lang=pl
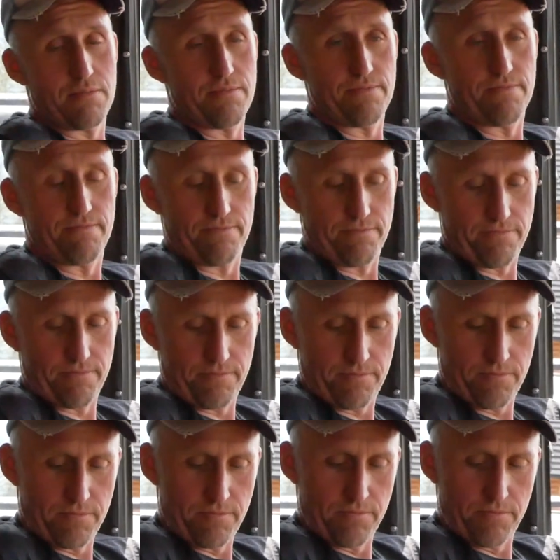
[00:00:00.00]
Czyli taki przyrost
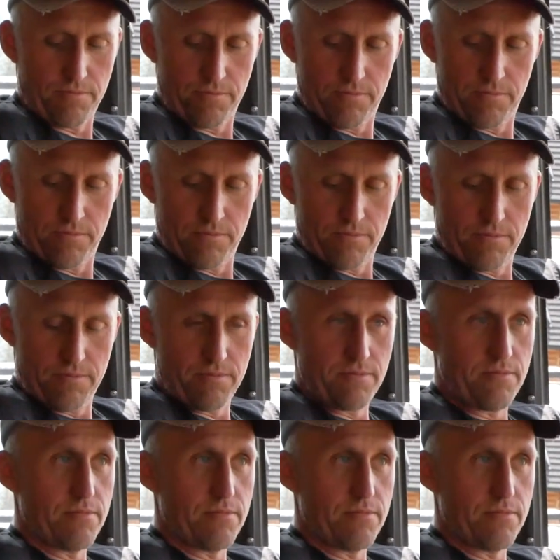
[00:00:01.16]
o połowę względem serii.